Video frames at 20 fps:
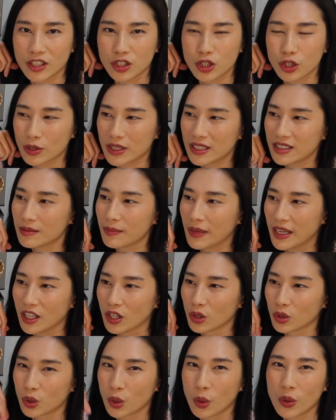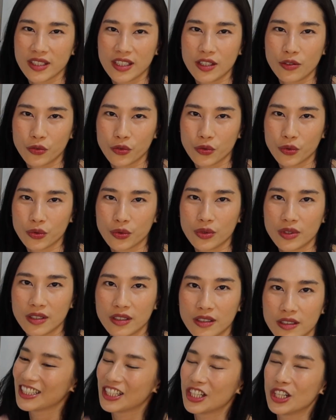就算是没有脱衣服，
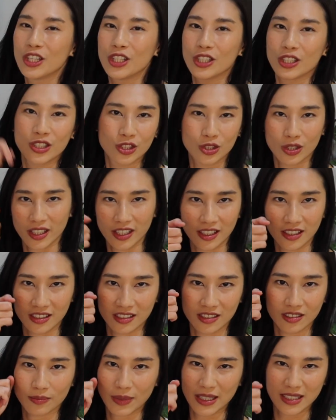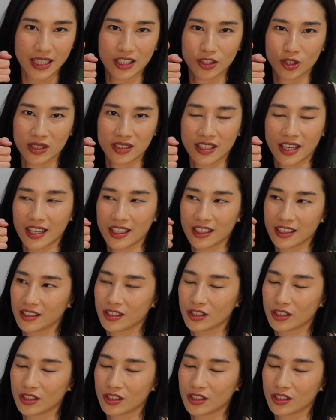所以把菜学起来。